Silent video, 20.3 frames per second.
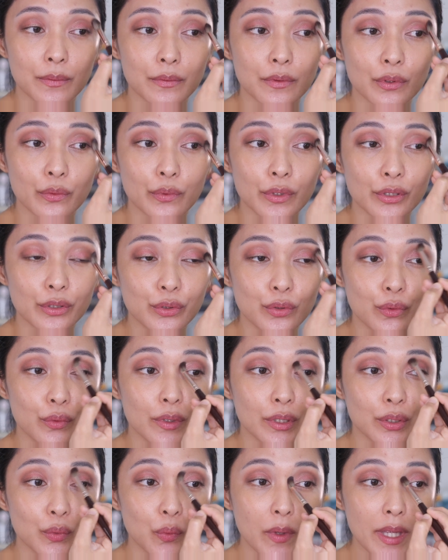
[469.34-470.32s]
we will do
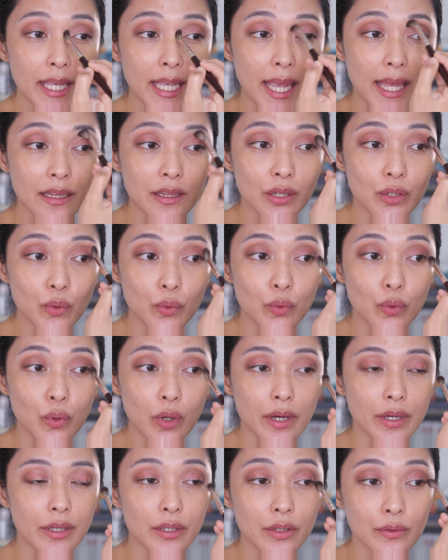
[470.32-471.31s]
what we can
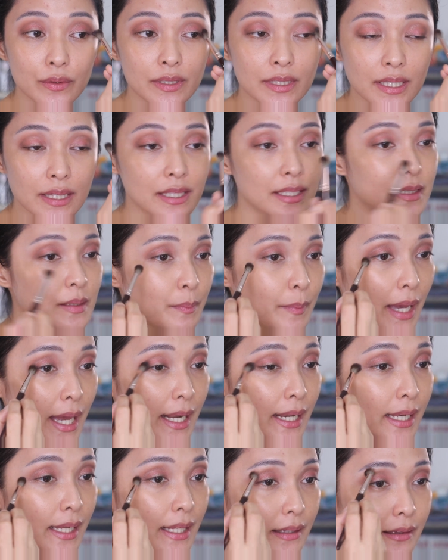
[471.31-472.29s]
do using this
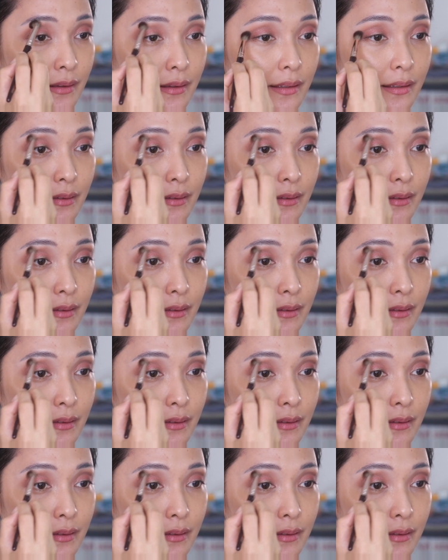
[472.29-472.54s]
palette.